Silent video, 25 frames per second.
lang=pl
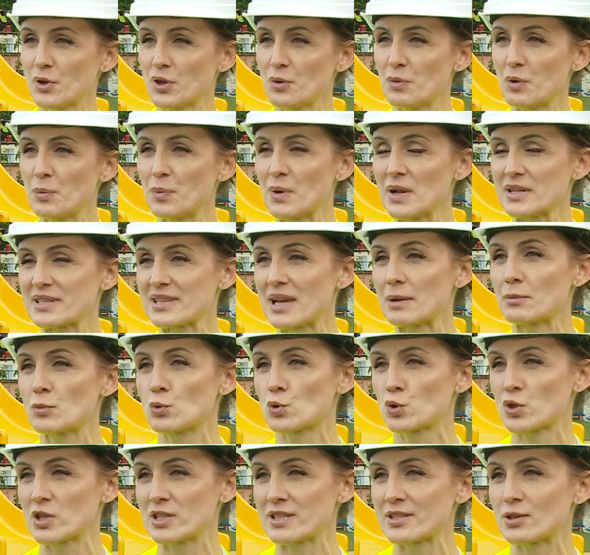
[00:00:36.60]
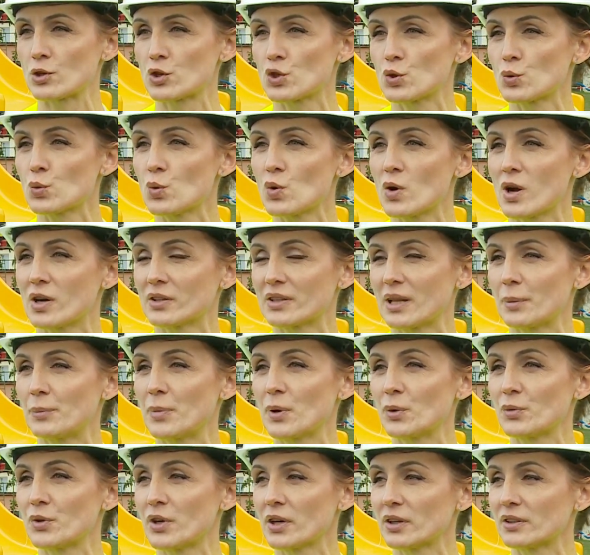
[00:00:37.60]
moimi plecami, już jest dość długo
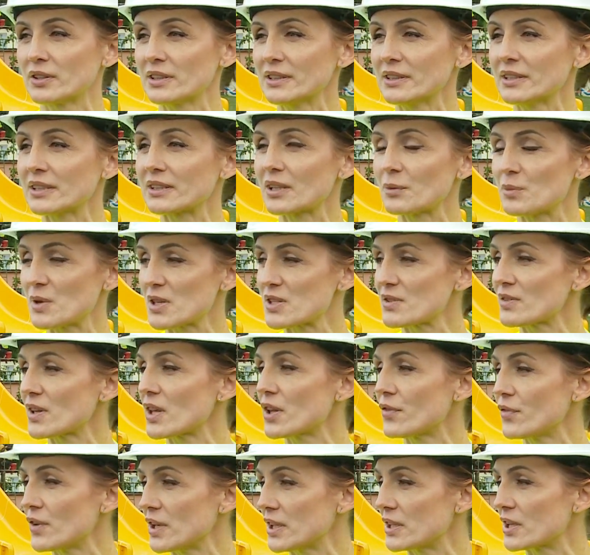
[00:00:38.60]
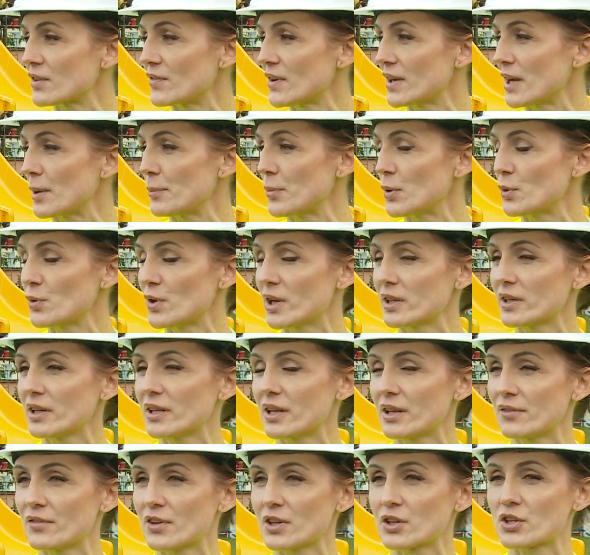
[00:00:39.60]
napełniony, natomiast w tej chwili trwa
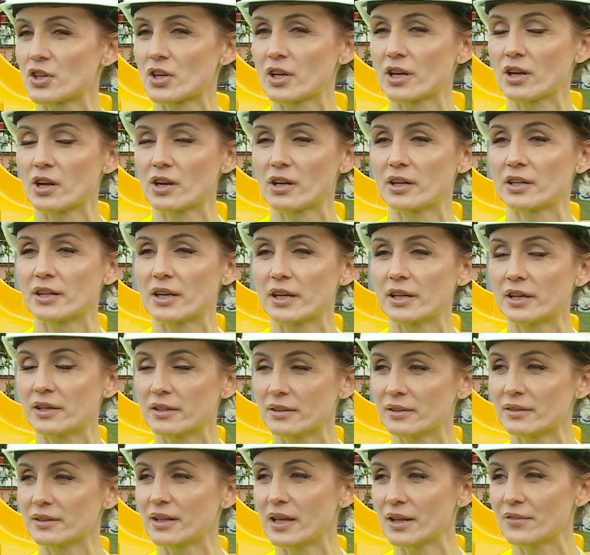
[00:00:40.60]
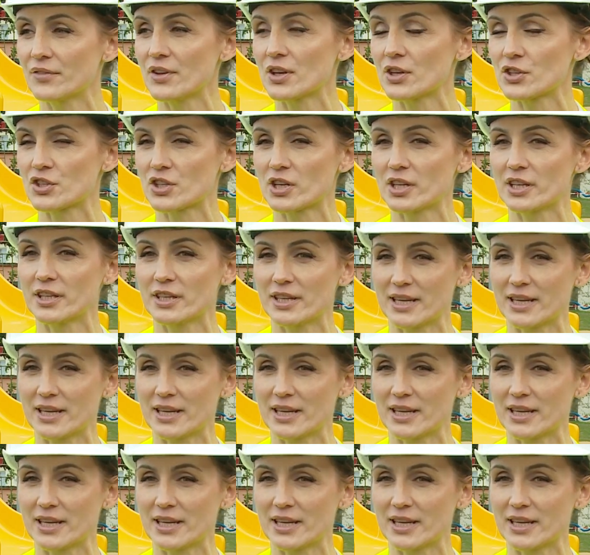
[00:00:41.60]
napełnianie największego, naj, największej